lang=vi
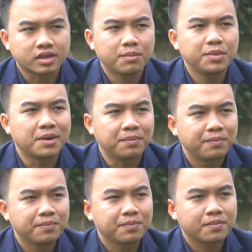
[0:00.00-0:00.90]
thành tâm điểm
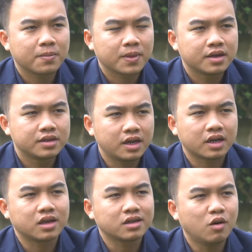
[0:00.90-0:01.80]
trên
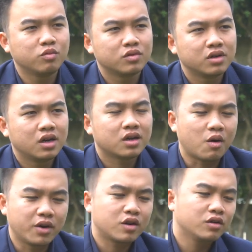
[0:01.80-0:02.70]
hàng tấn công.
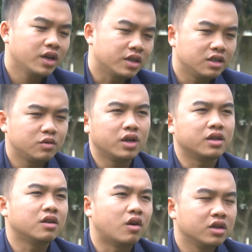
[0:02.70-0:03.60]
Cậu ấy có thể di chuyển
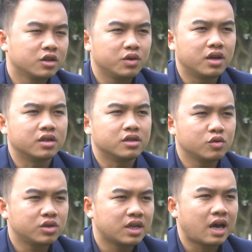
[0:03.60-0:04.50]
đó đường truyền
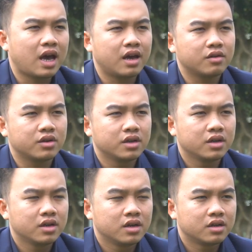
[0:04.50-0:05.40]
sút xa rồi,
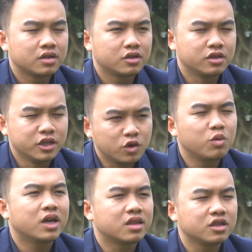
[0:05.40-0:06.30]
nhìn
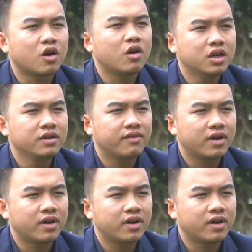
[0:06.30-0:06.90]
chung là tự do hơn